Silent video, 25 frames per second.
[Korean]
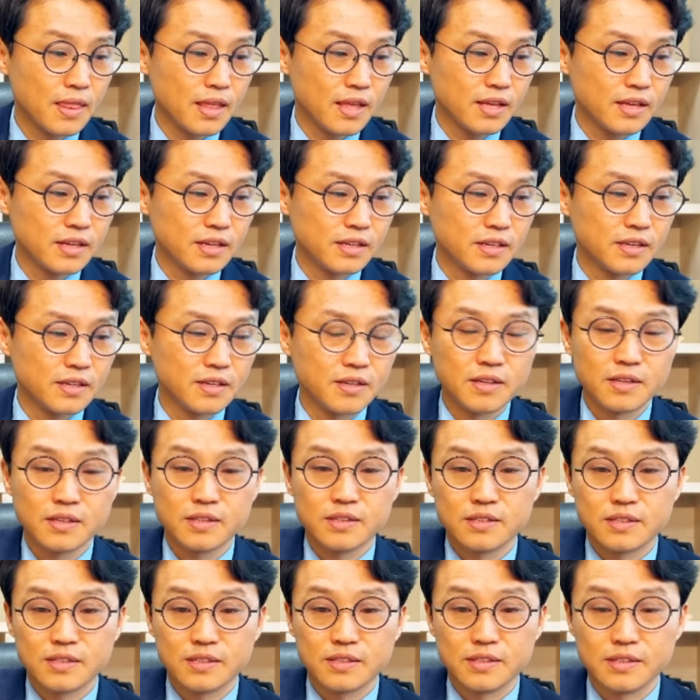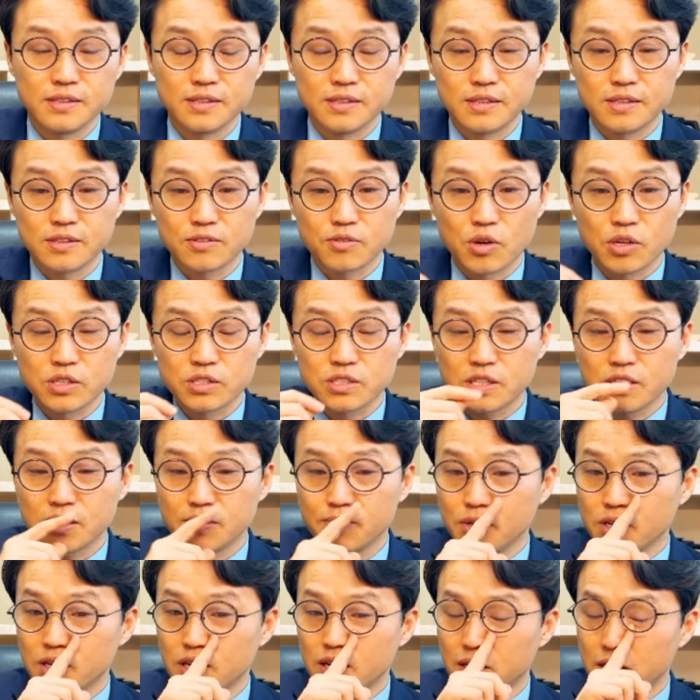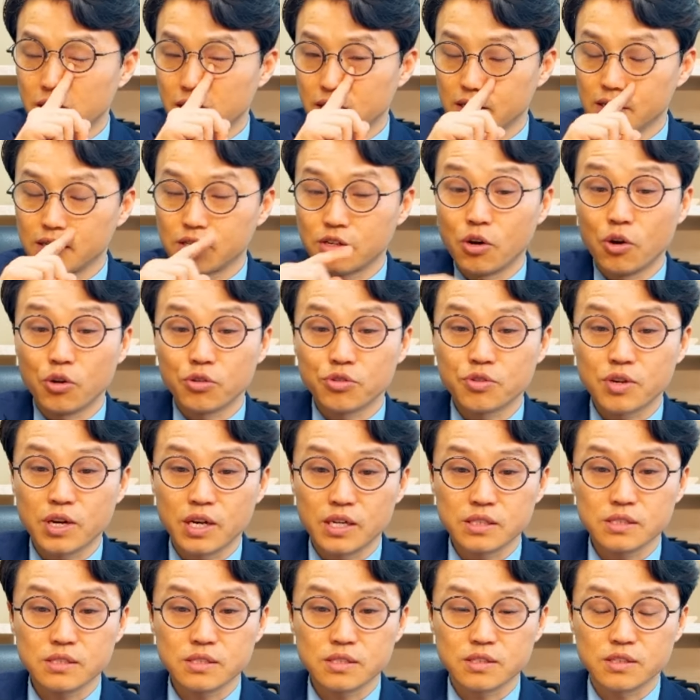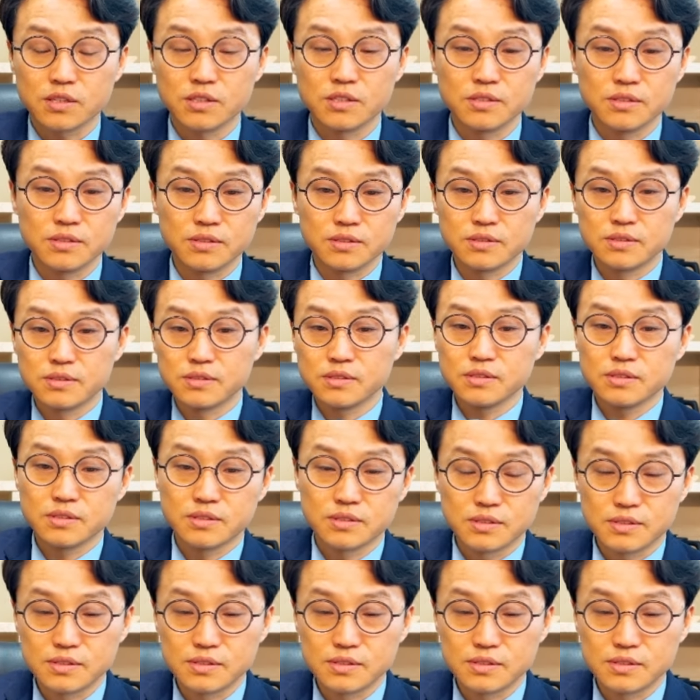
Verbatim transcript: 예, 예, 굉장히 뭔가 거룩한 그런 음,